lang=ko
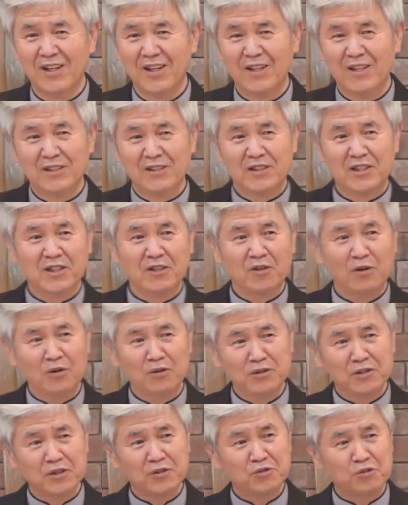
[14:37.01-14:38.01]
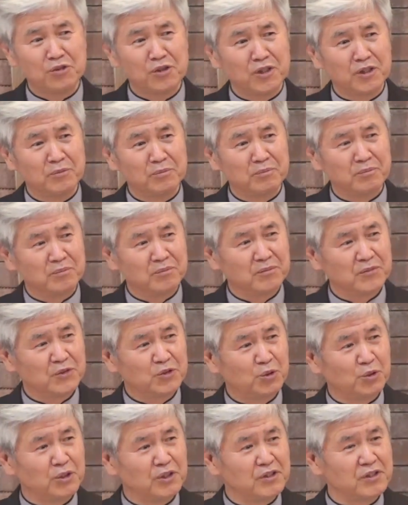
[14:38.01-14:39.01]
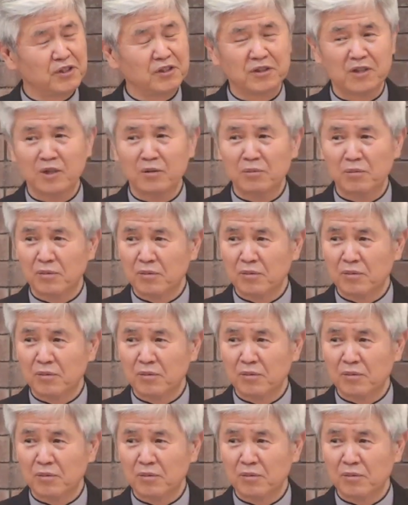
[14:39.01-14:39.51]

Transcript: 제가 언제 주님 줄이실 때